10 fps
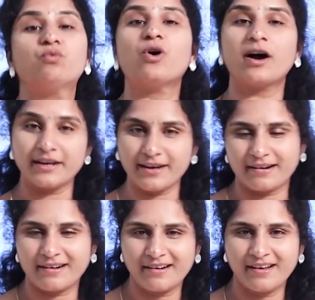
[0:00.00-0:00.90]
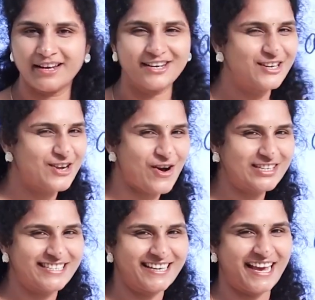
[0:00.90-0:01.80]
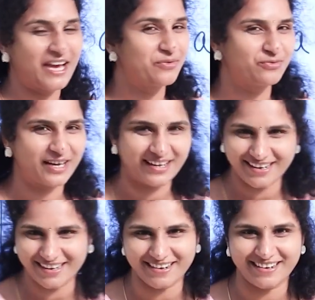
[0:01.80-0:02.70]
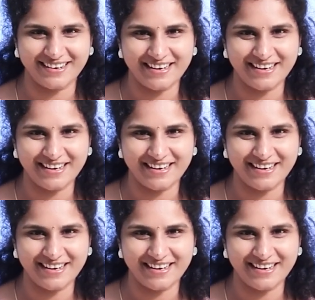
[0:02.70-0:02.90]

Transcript: అ వారియర్ not a warrior.